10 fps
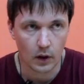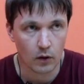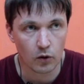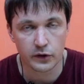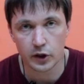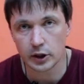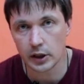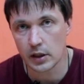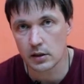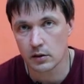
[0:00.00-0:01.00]
он
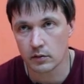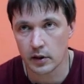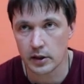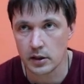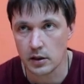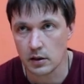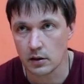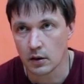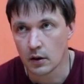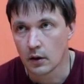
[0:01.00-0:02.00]
встречается в
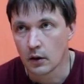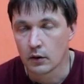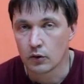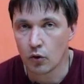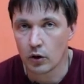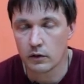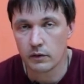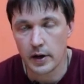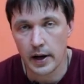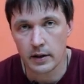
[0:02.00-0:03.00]
России только
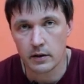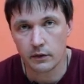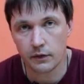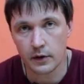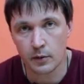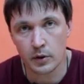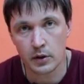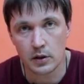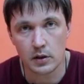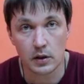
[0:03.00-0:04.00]
в варианте фирмы
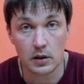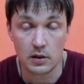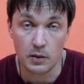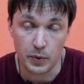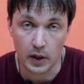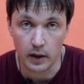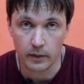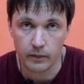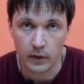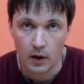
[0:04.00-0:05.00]
индийской
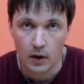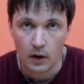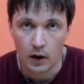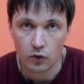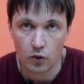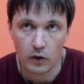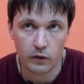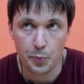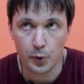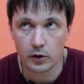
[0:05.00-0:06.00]
Дипика, которая
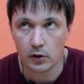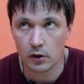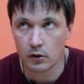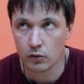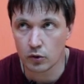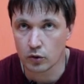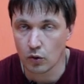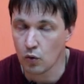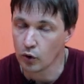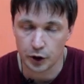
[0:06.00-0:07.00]
выполнила его с
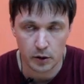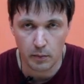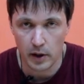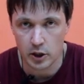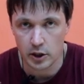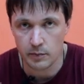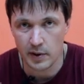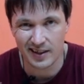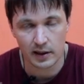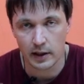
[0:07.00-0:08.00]
очень
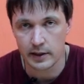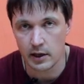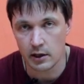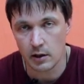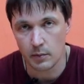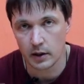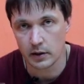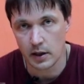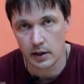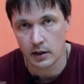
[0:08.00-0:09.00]
большими отклонениями
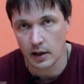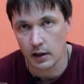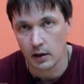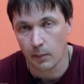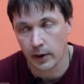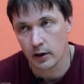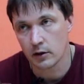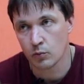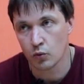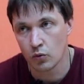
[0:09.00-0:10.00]
от оригинала,
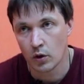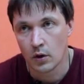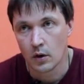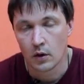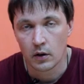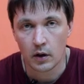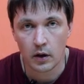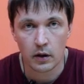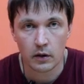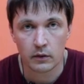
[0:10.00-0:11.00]
поэтому
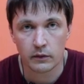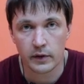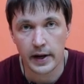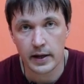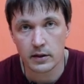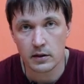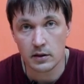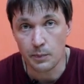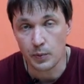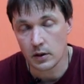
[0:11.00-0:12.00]
а, в варианте
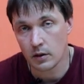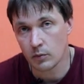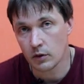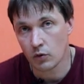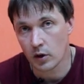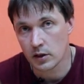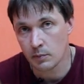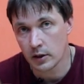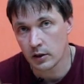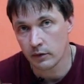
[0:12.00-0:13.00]
Дипики мы его
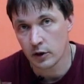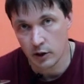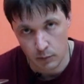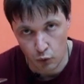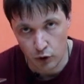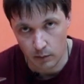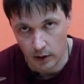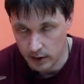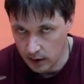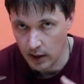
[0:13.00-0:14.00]
рассматривать не будем,
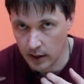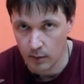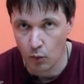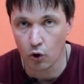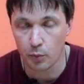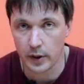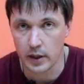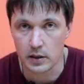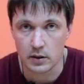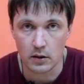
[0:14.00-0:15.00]
хотя я мог
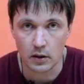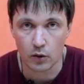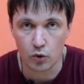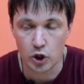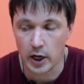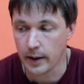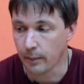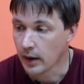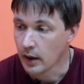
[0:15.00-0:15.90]
принести такой шлем.